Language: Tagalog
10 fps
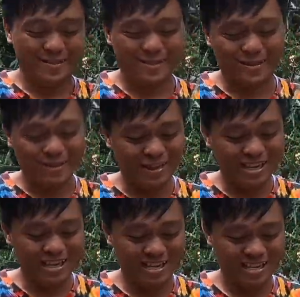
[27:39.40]
ano, sabi,
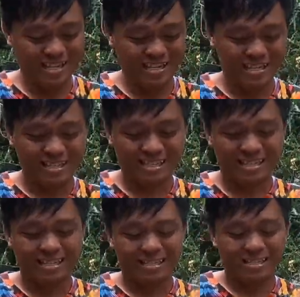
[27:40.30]
sabi ng
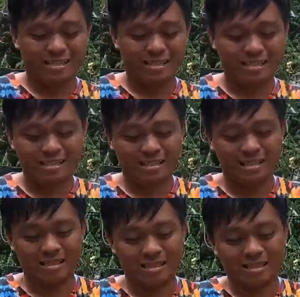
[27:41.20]
bumibili
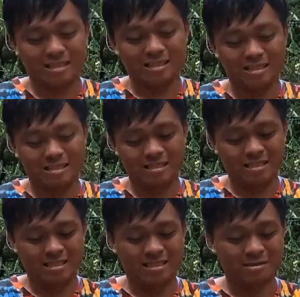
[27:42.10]
na hmm. bababa hmm. daw.
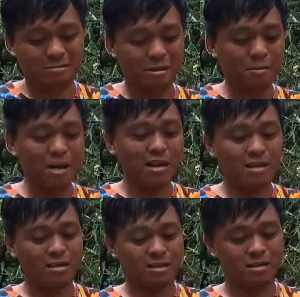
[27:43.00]
Bababa?
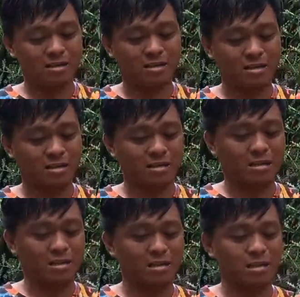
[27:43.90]
Oh, sa
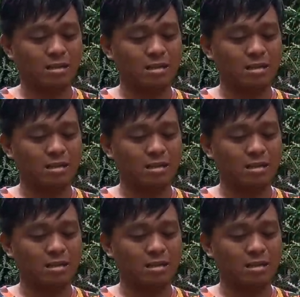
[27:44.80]
halagang